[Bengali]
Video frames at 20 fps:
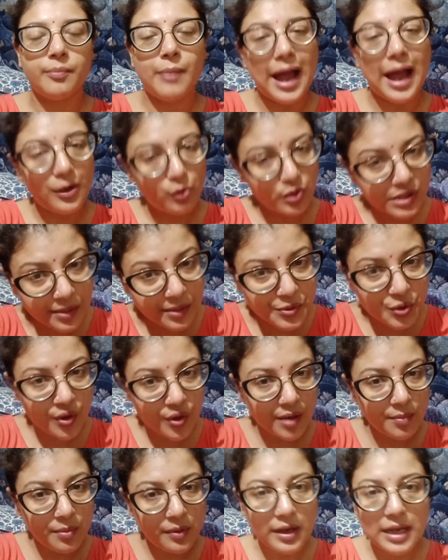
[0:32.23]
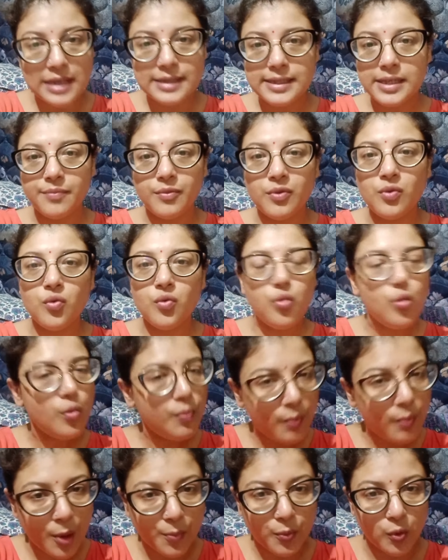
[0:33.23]
ভালো সাবস্ক্রাইবার আছে এবং খুব
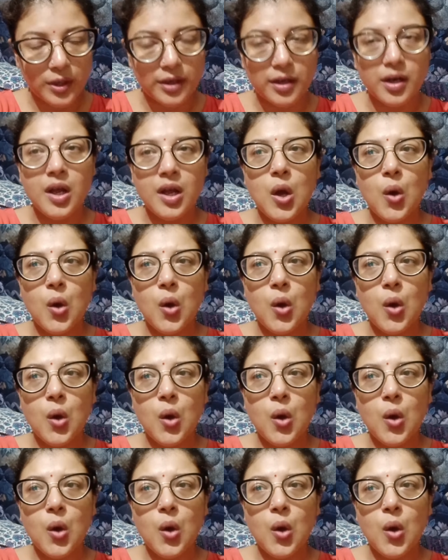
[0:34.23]
পপুলার